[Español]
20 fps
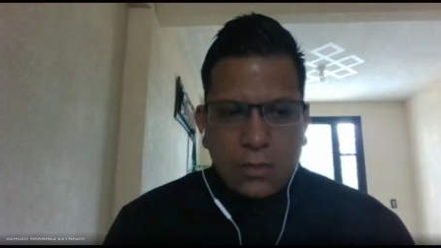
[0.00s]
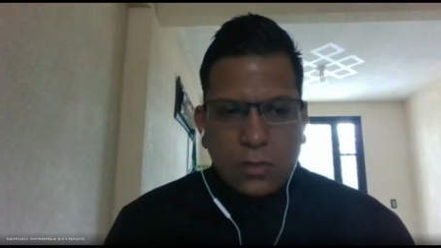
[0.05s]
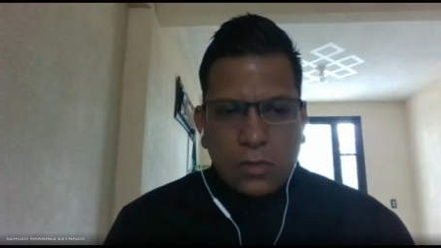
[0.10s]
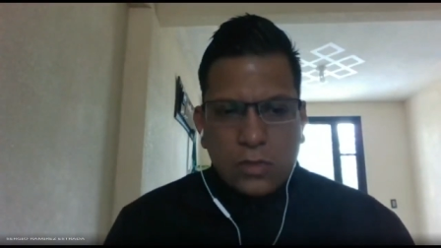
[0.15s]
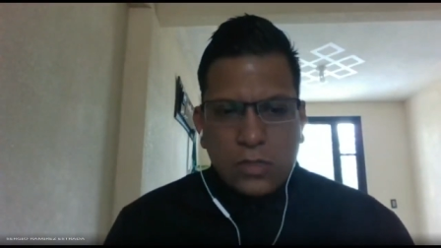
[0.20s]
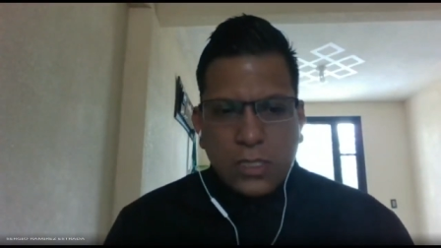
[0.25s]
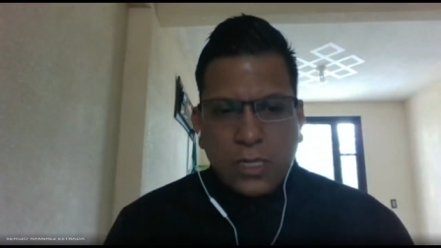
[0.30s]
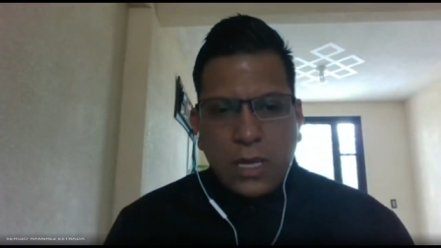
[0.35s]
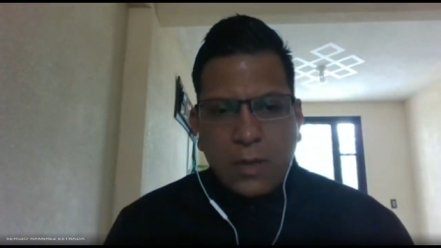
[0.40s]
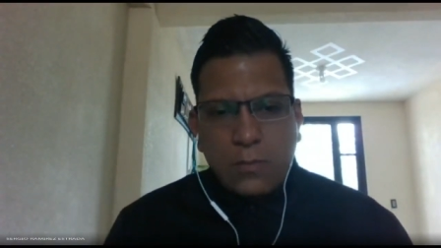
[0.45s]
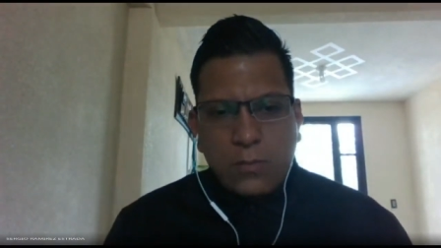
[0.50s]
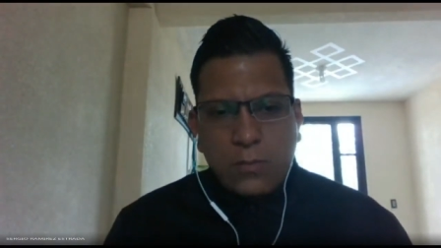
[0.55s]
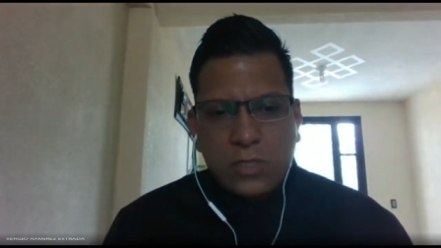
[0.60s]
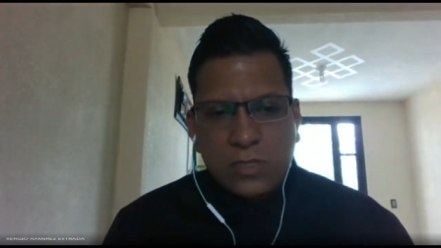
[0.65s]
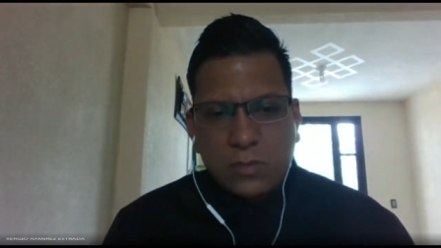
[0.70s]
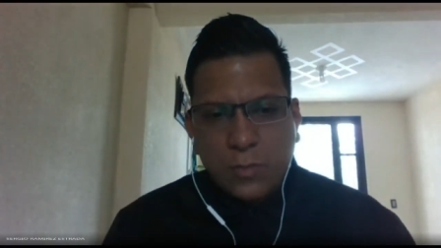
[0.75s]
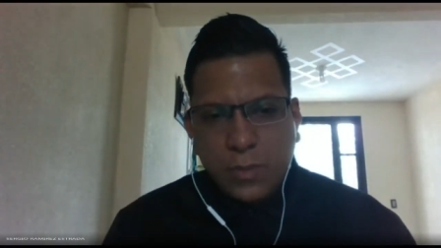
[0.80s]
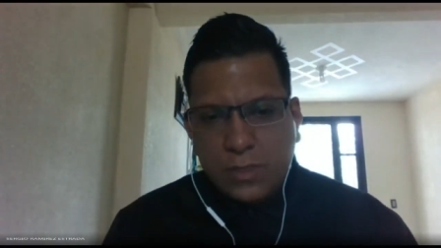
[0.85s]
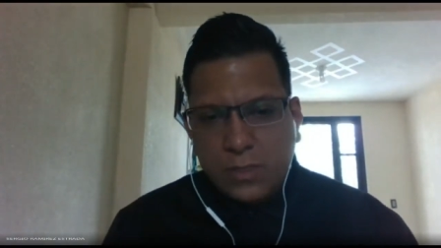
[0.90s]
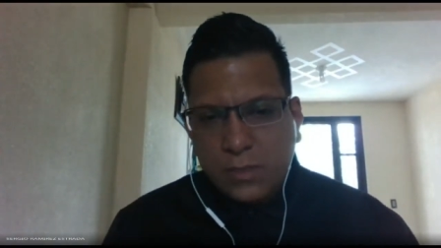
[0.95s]
Yo sé que
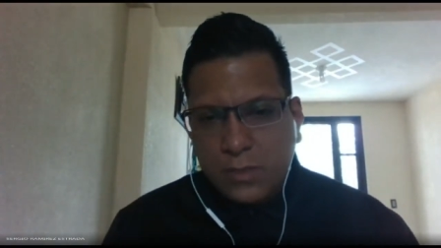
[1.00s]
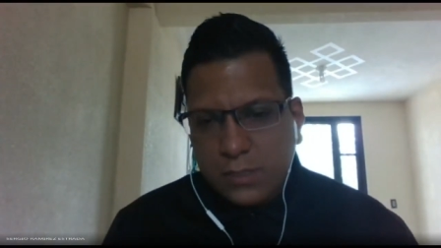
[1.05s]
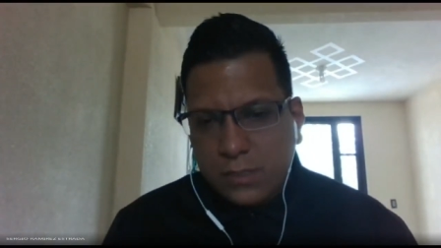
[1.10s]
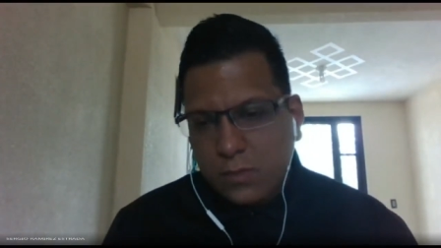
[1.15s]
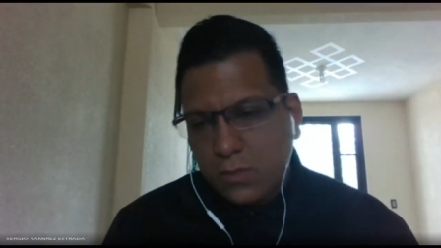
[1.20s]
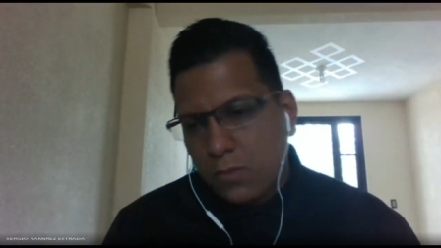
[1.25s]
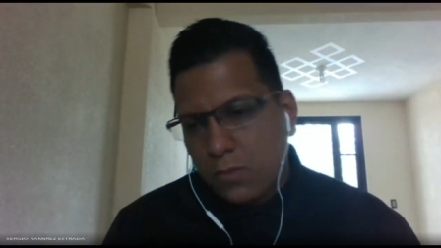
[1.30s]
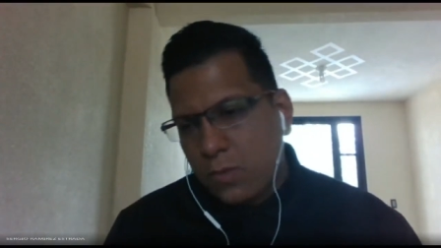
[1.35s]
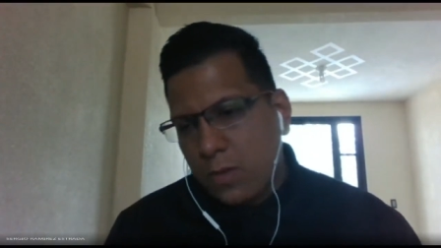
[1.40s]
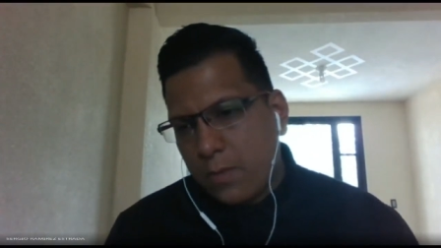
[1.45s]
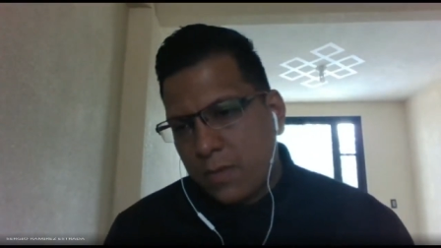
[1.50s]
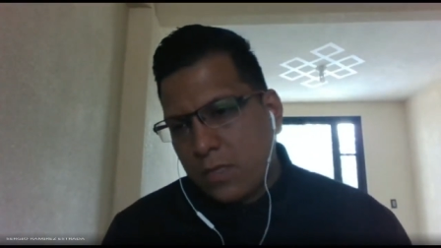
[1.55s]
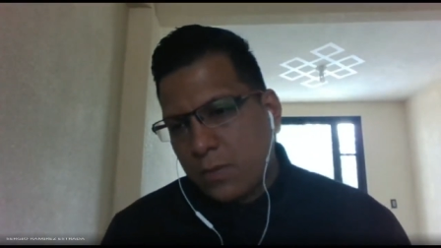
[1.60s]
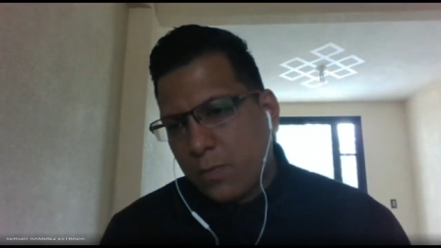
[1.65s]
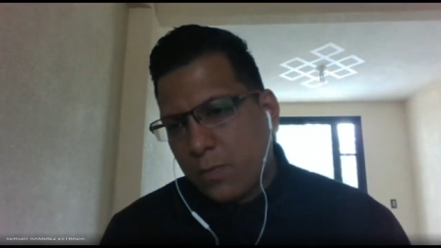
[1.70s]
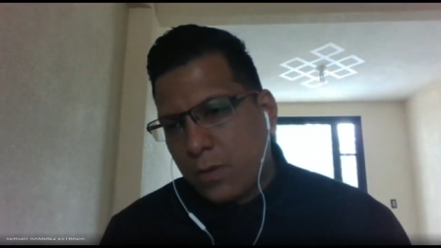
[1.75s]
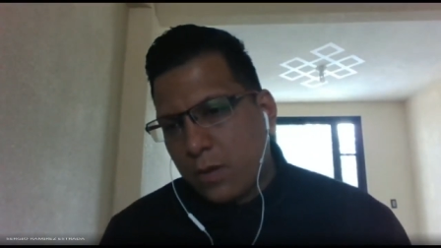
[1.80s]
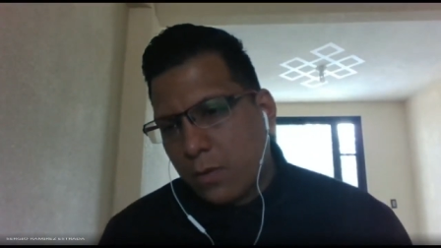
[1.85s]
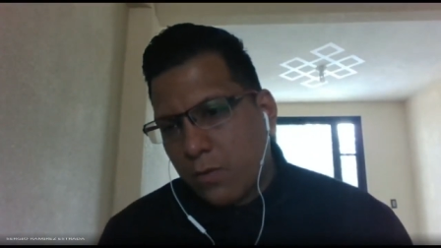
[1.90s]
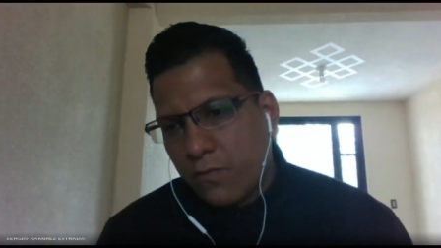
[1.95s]
muchas personas,
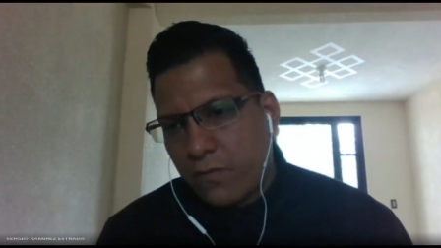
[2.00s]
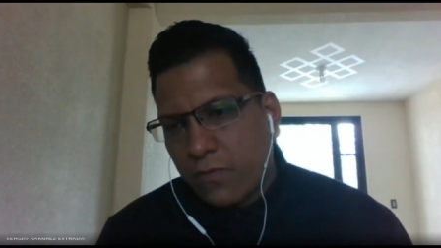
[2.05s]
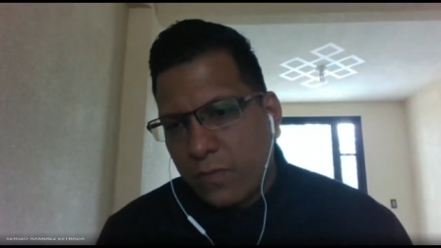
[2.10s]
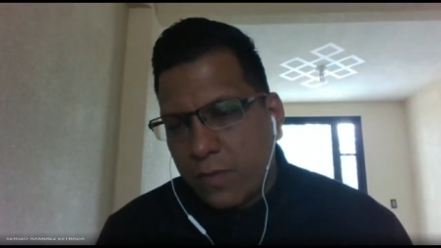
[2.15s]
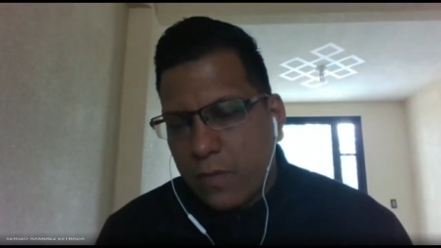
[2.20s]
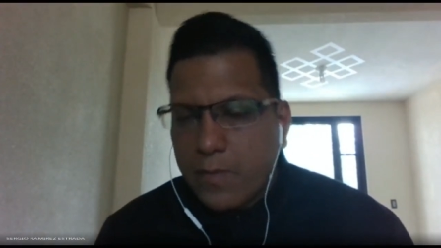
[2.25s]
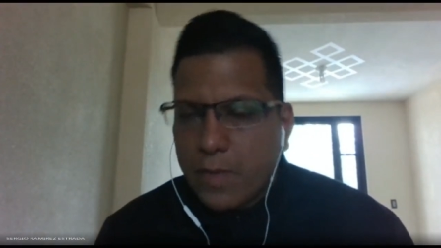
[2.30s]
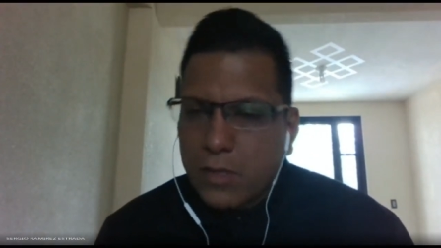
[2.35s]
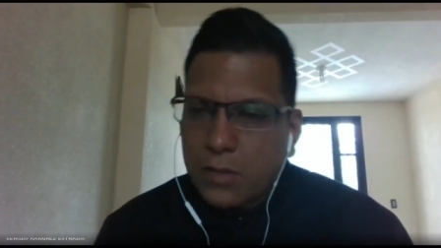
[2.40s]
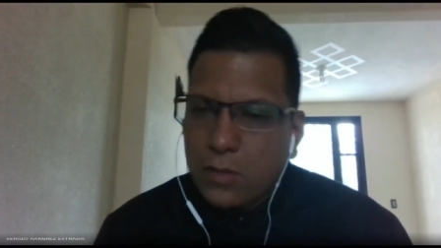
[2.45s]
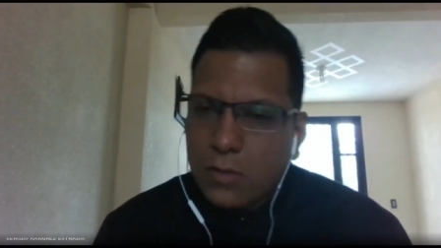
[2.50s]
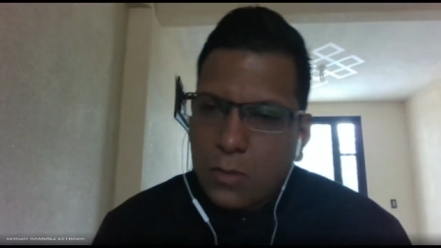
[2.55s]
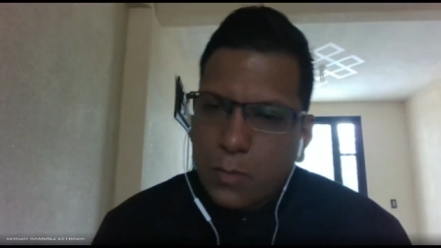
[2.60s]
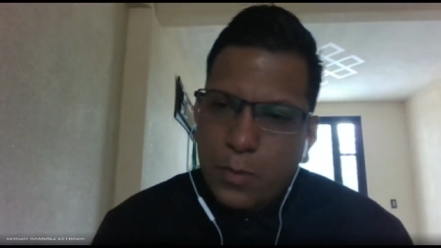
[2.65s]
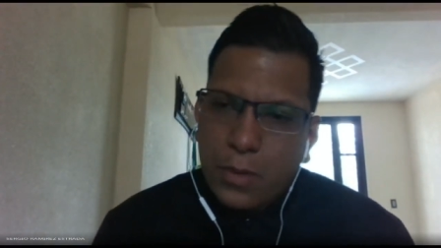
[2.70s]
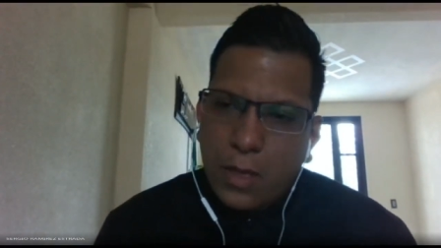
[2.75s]
obviamente por el confinamiento no